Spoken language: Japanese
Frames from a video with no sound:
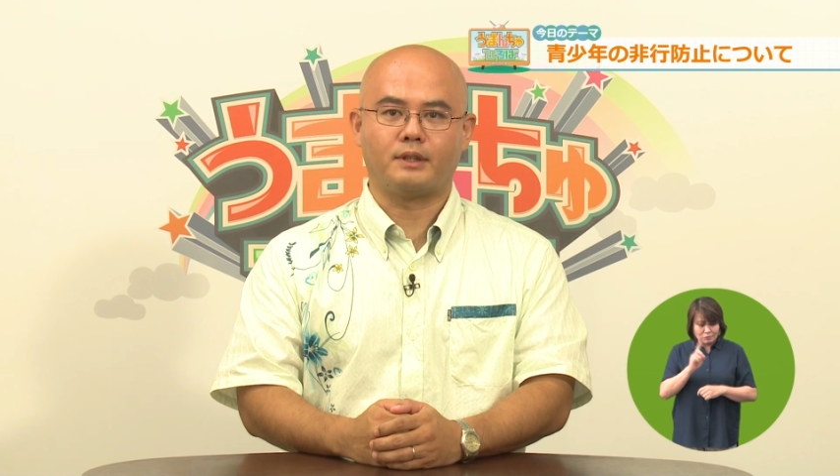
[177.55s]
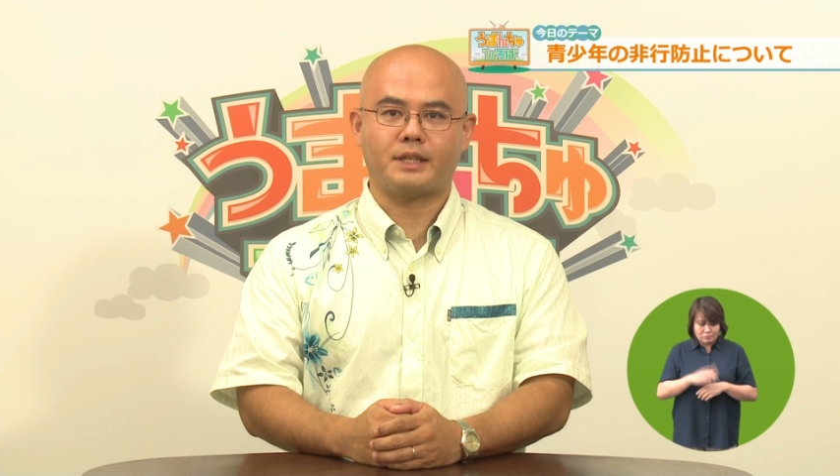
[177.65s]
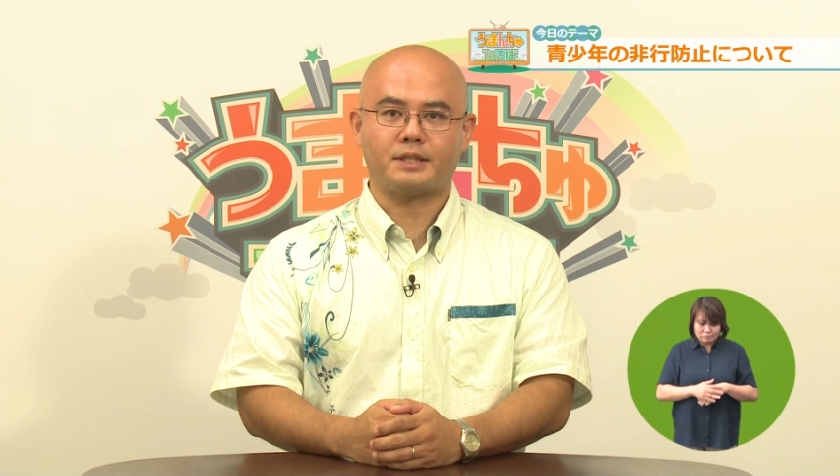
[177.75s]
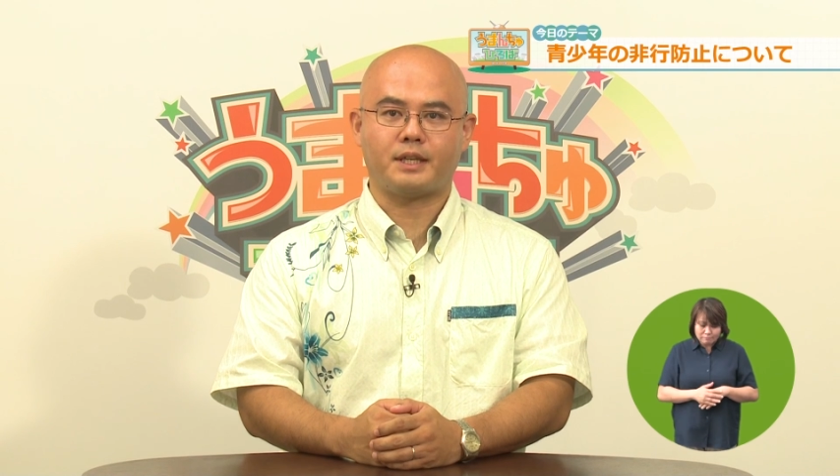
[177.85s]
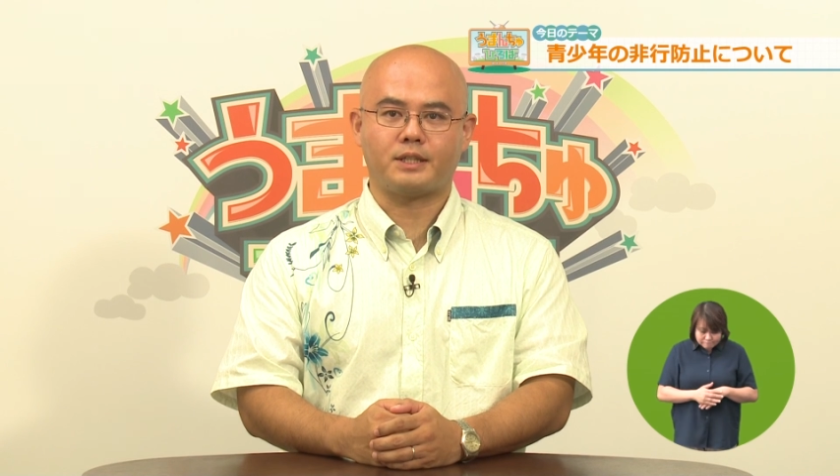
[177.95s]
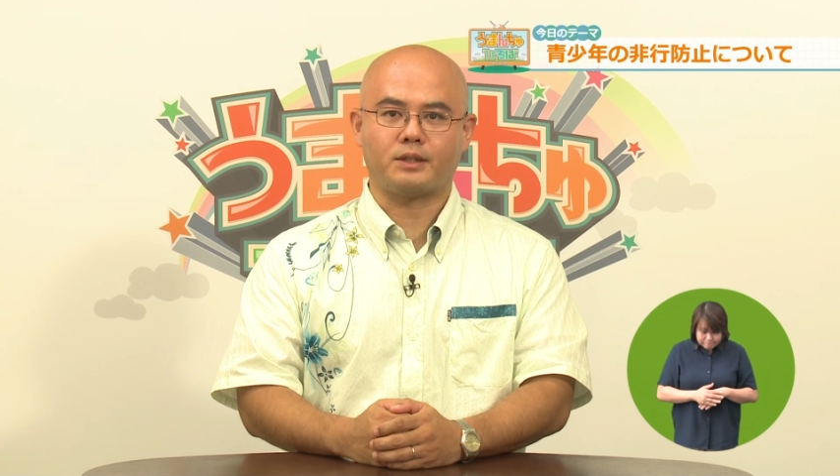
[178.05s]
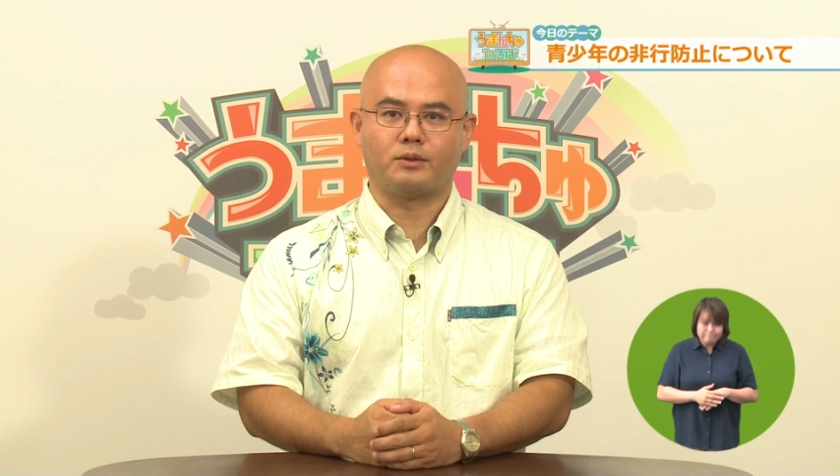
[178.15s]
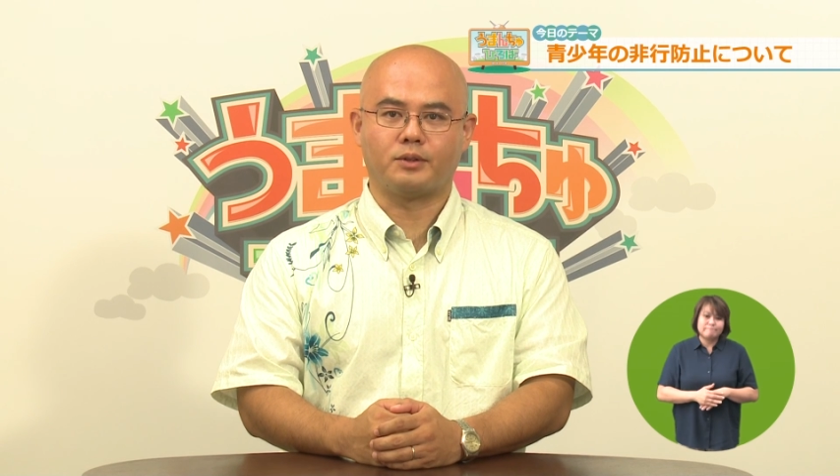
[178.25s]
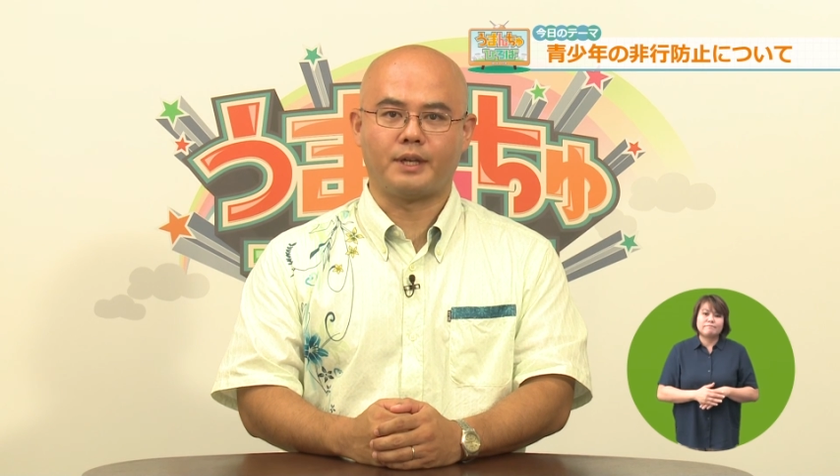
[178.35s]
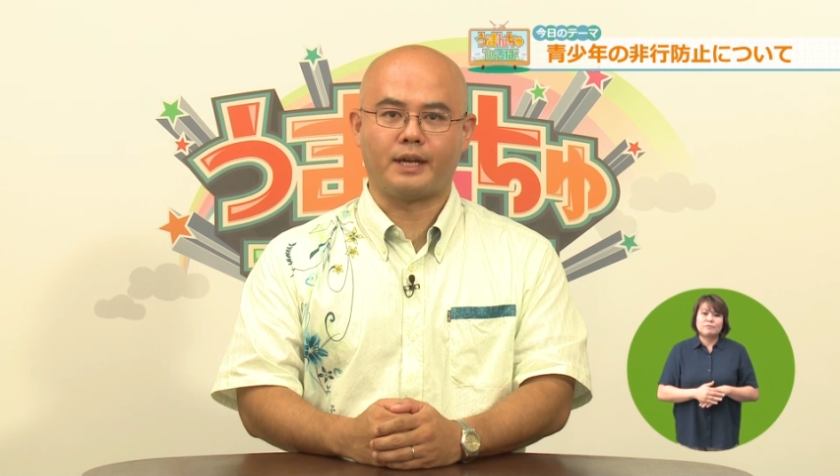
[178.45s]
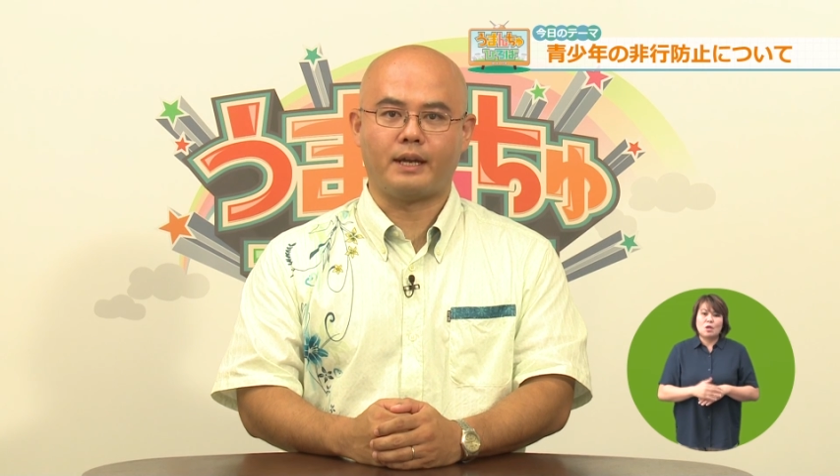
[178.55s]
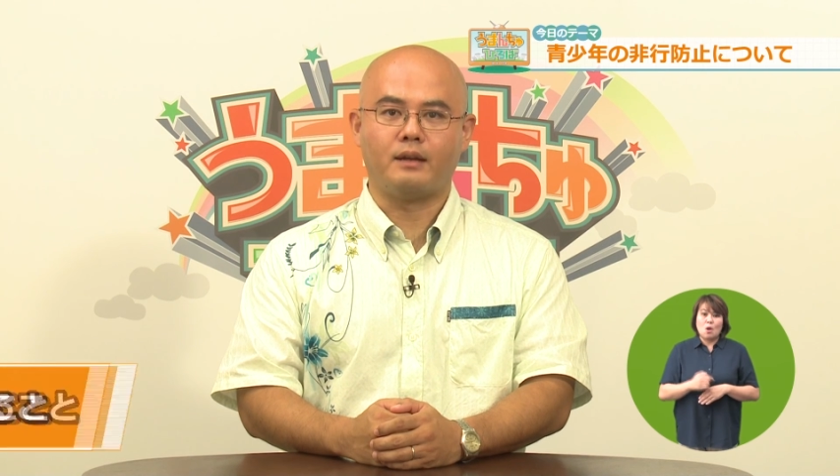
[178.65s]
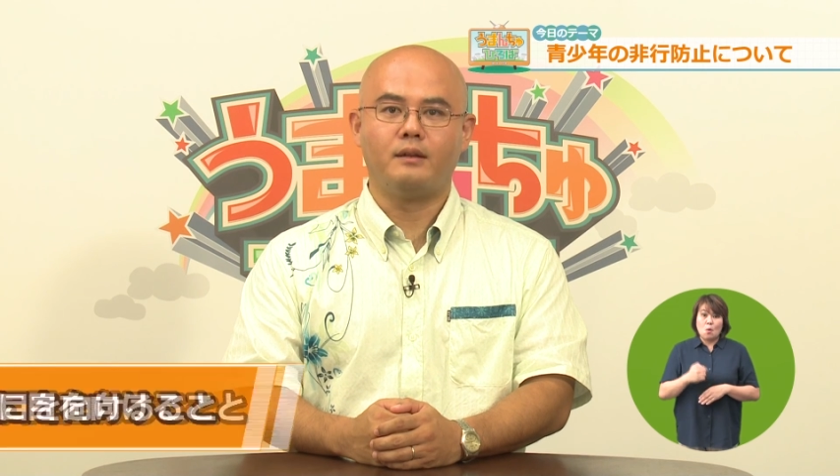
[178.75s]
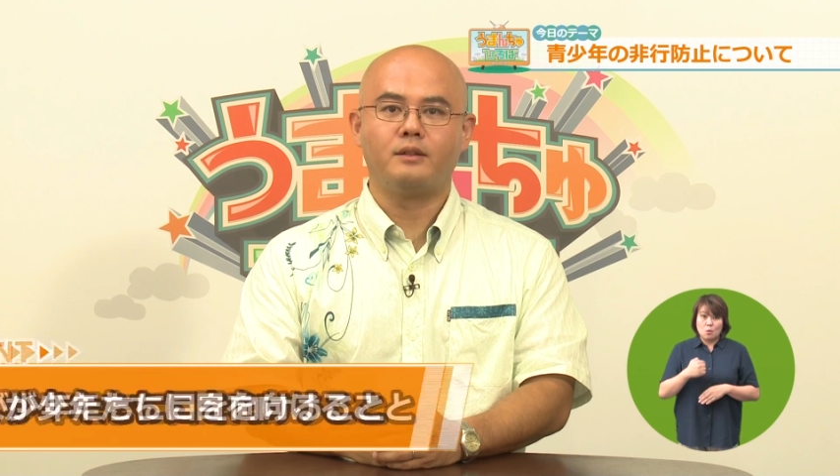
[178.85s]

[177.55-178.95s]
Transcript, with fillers: 私たち大人が